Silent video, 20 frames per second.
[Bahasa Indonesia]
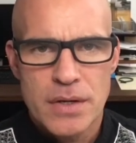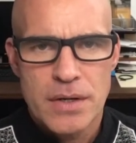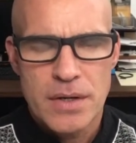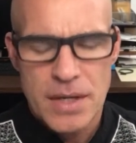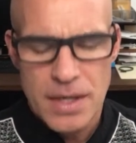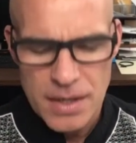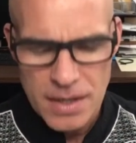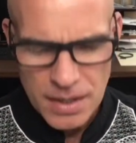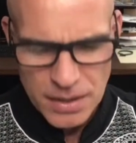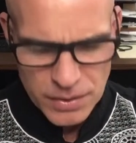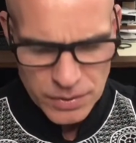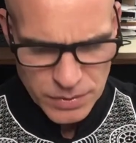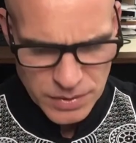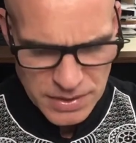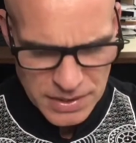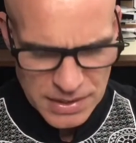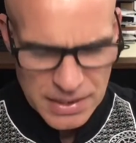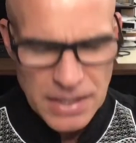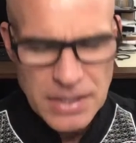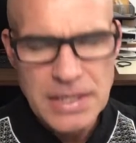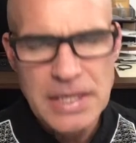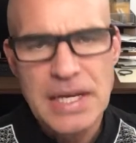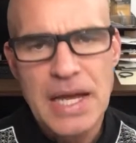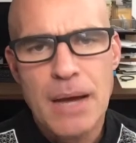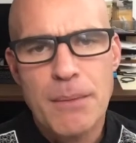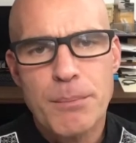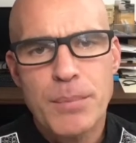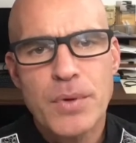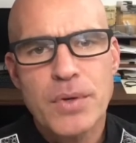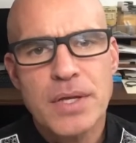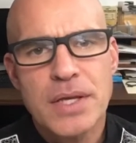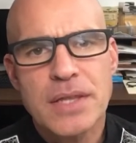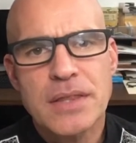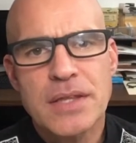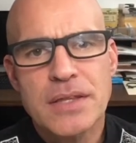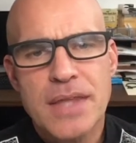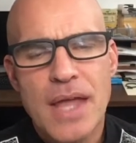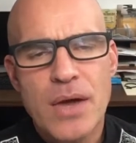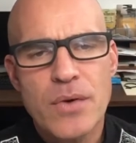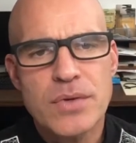Nah, kalau tinggal di kampung,
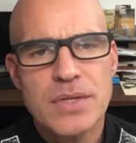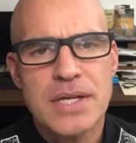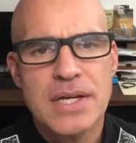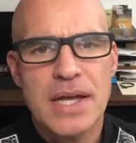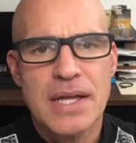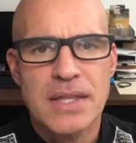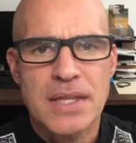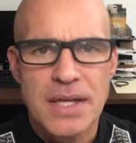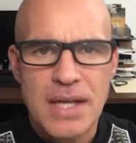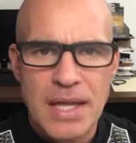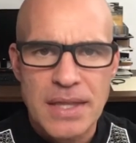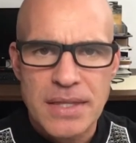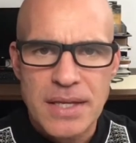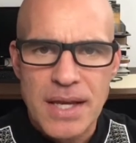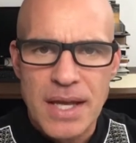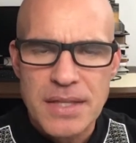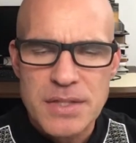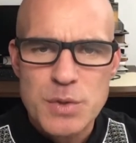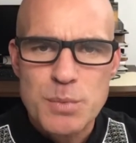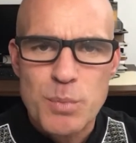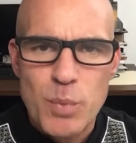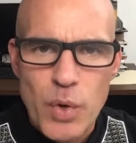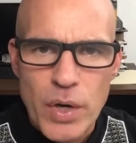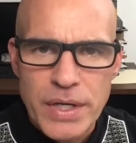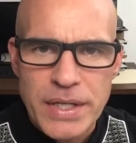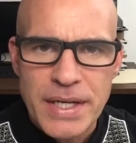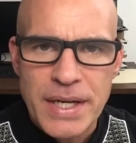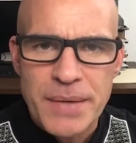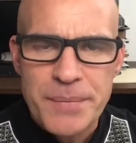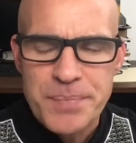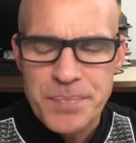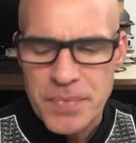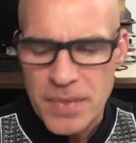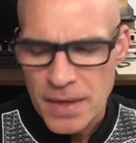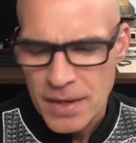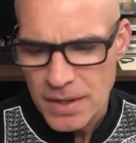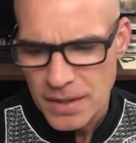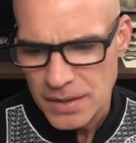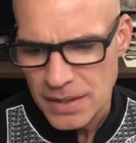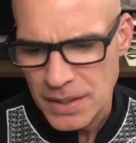kita tahu tinggal dekat-dekat semuanya.
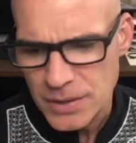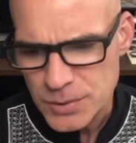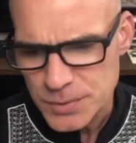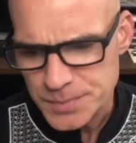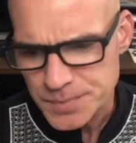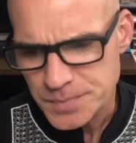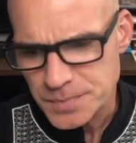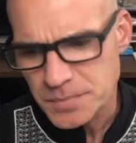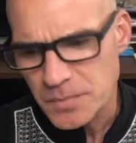Lalu